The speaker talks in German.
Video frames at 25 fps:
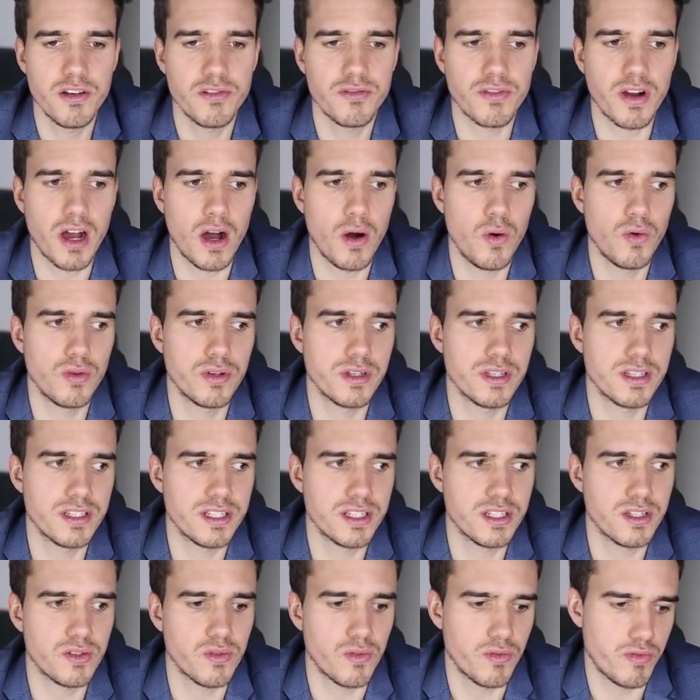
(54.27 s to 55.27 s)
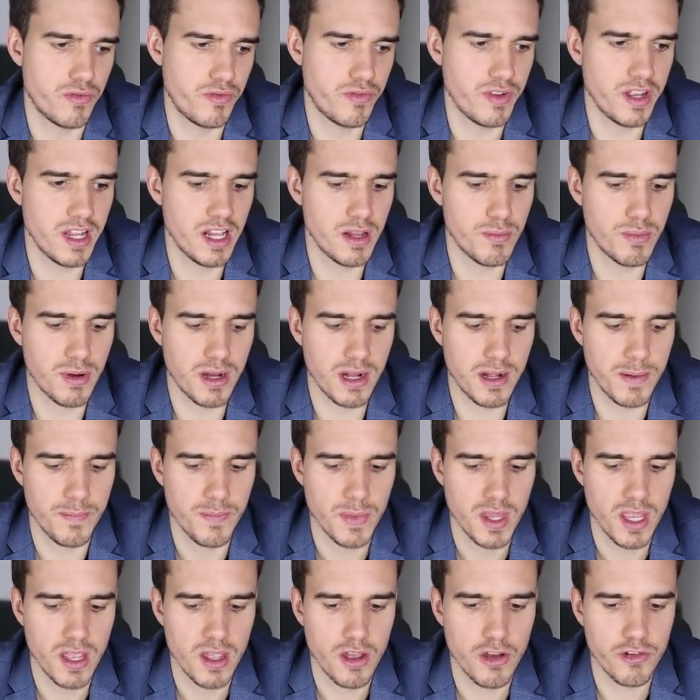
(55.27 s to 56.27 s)
Frauen sind
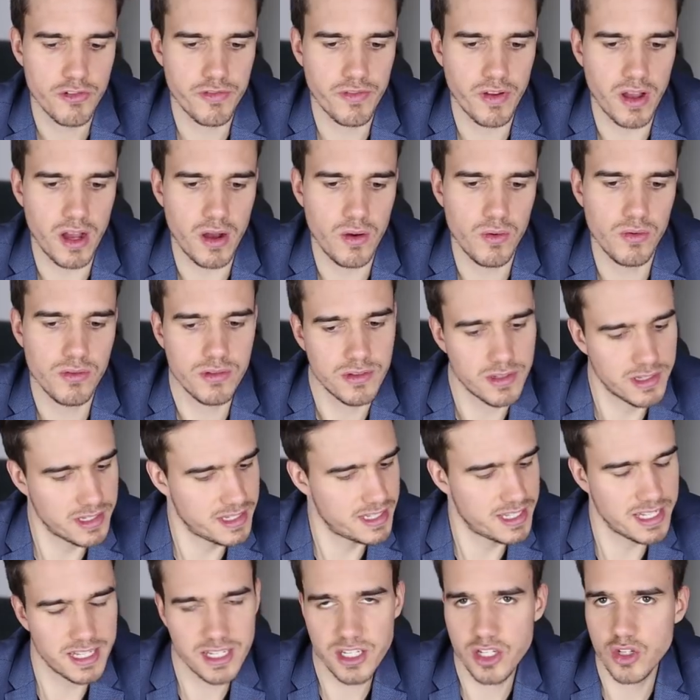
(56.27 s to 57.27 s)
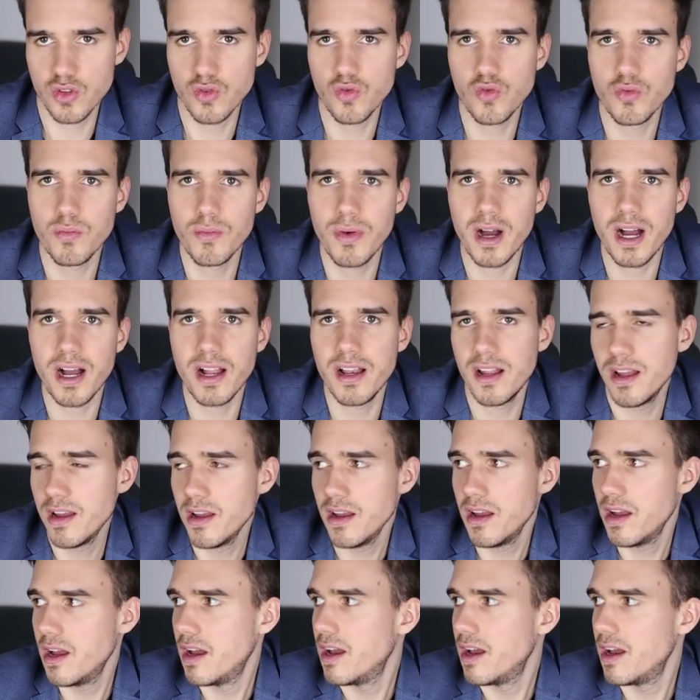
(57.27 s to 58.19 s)
unfehlbar, Frauen sind nun mal